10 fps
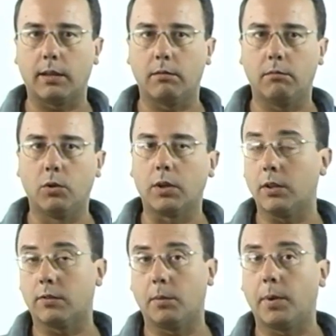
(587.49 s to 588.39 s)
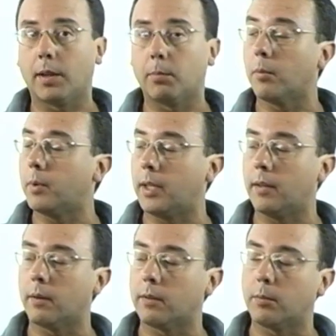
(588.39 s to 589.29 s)
Non credo sia una partita
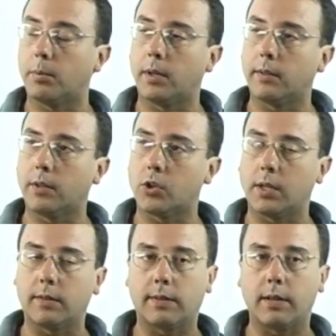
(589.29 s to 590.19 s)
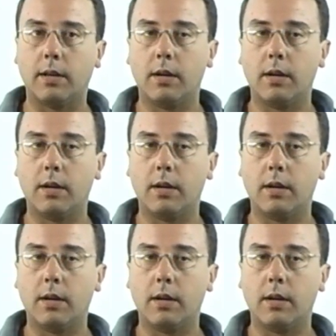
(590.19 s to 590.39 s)
proibitiva questa per il Segesta